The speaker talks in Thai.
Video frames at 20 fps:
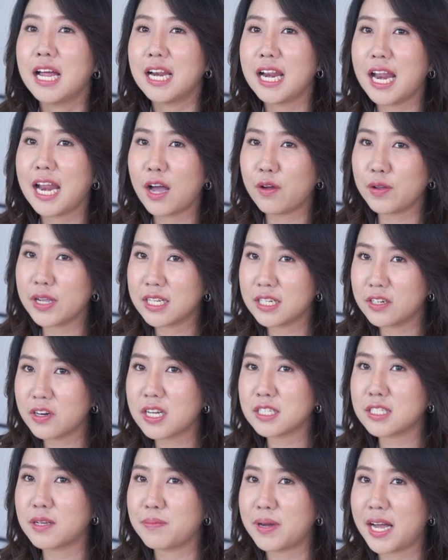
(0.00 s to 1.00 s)
แล้วอีกเรื่อ
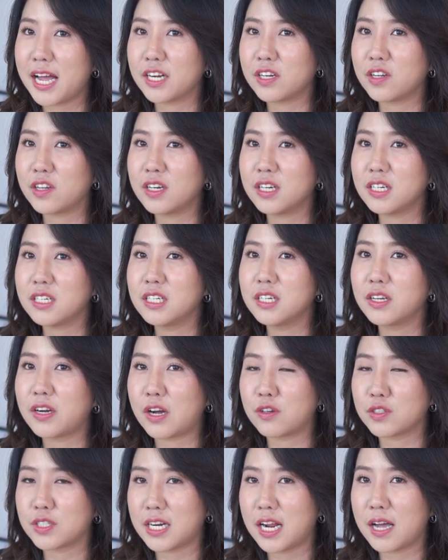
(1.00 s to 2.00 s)
งสำคัญก็คือ
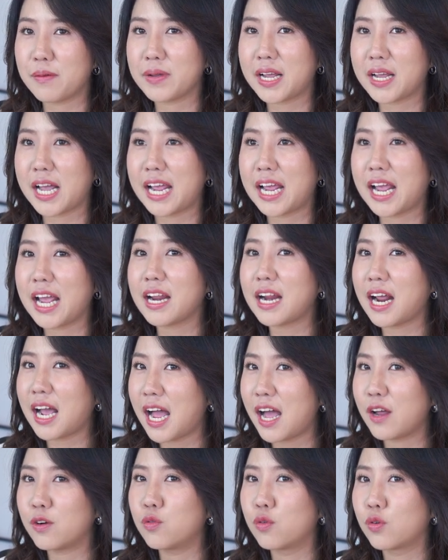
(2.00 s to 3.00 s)
เราจะทำยังไงให้รา
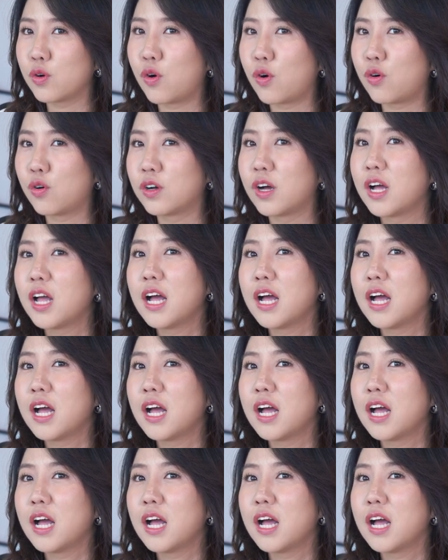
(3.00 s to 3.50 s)
คาถูกลง